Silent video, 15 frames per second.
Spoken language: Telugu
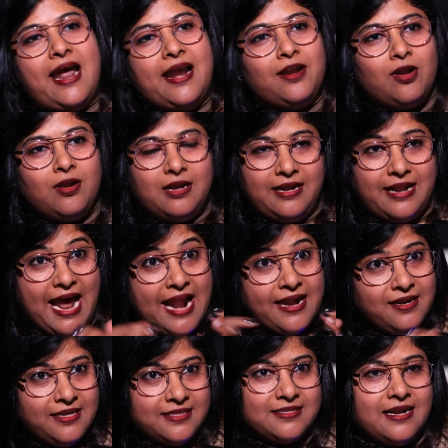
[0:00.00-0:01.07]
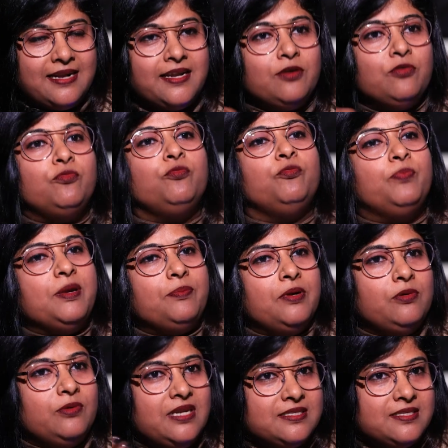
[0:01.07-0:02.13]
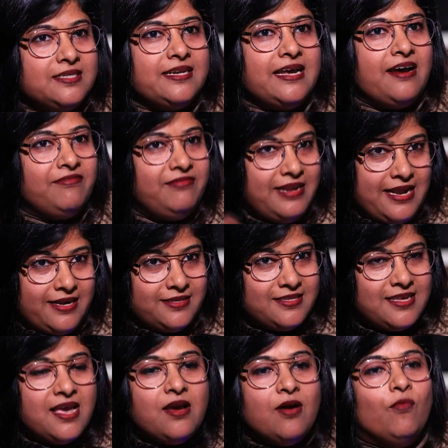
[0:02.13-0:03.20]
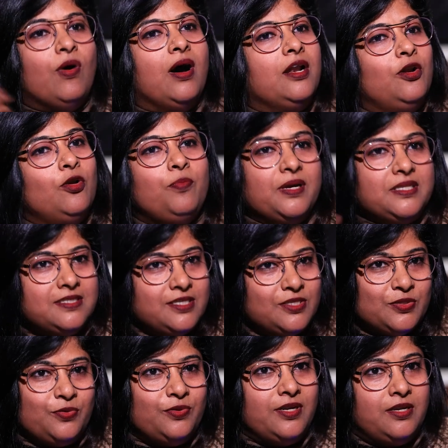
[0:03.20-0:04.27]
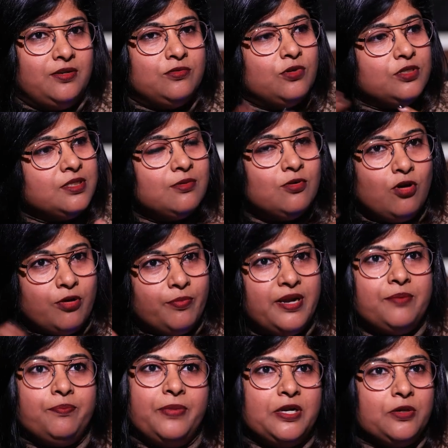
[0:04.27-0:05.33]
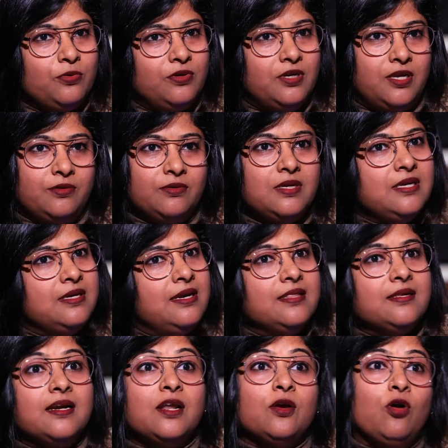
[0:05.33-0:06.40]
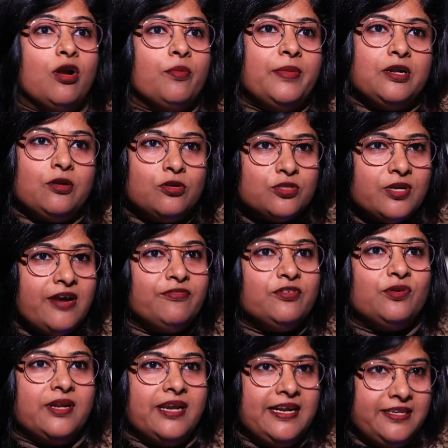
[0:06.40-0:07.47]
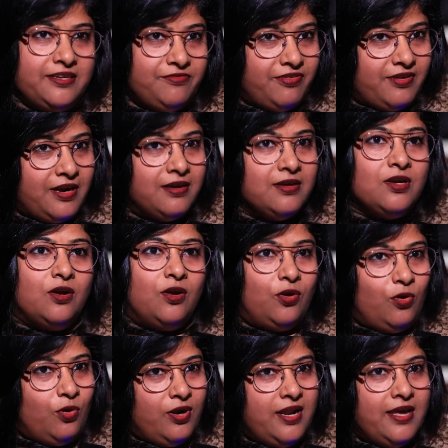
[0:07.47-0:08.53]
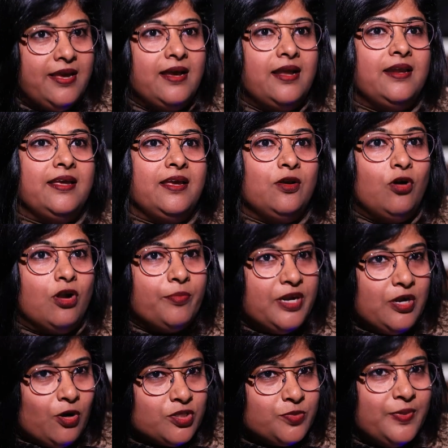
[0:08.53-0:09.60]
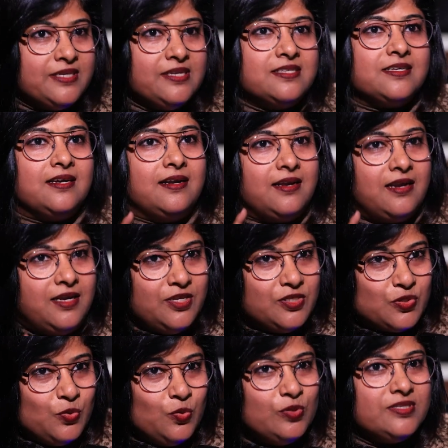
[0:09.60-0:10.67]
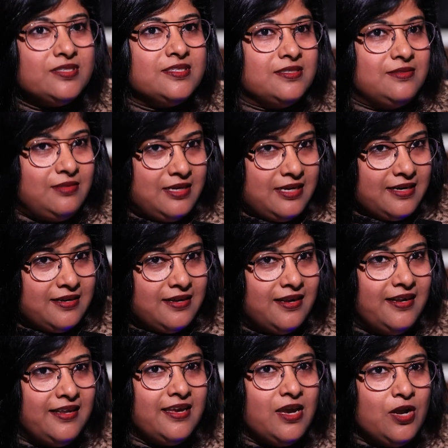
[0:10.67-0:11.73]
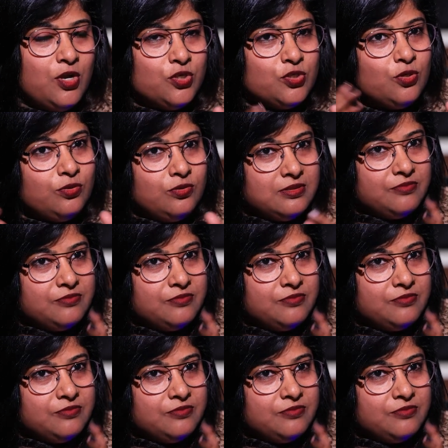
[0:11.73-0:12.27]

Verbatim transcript: ల్యాండ్ ల్యాండ్లెస్ అంటే పీపుల్ హూ డజంట్ హ్యావ్ ల్యాండ్స్ వాళ్ళలో పనిచేసుకున్నారు కొంత గవర్నమెంట్ పెట్టుకున్నారు ఎందుకంటే గవర్నమెంట్ ఆల్సో హ్యావ్ టు క్రియేట్ ఇన్ఫ్రా రోడ్లు వేయాలి గవర్నమెంట్ హాస్పిటల్స్ కట్టాలి స్కూల్స్ కట్టాలి సో